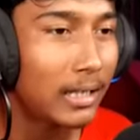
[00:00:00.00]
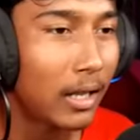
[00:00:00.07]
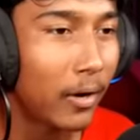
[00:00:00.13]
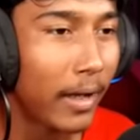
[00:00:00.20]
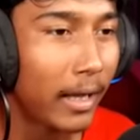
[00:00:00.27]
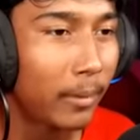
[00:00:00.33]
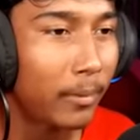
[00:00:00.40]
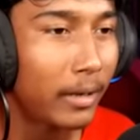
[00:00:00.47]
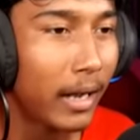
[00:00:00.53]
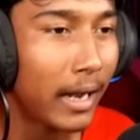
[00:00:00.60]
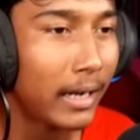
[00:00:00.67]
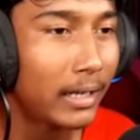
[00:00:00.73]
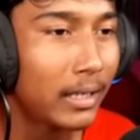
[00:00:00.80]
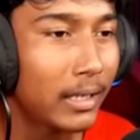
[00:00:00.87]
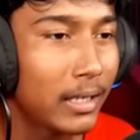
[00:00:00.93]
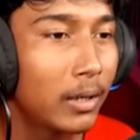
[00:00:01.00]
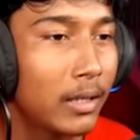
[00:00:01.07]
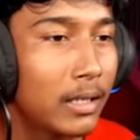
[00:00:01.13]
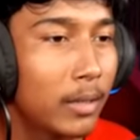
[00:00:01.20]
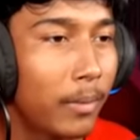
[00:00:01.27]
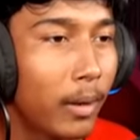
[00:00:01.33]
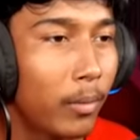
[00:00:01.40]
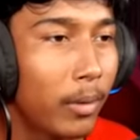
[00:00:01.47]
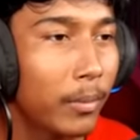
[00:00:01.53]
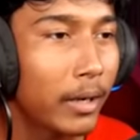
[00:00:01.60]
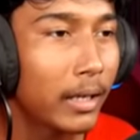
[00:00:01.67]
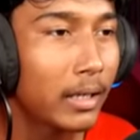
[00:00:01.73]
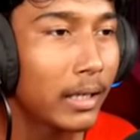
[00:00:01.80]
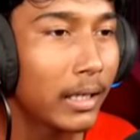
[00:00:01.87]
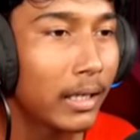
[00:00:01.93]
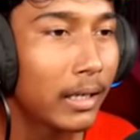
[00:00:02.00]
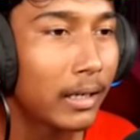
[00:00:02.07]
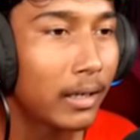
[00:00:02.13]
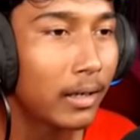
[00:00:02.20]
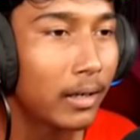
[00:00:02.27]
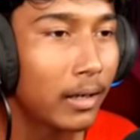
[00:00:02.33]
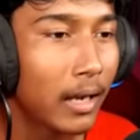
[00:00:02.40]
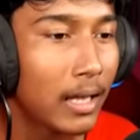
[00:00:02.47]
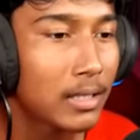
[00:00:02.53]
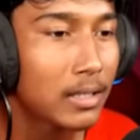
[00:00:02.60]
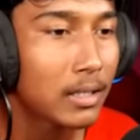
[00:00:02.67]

দাঁড়া এক মিনিট আরেকটা কি নিতে পারবো আমি এখান থেকে গ্লাস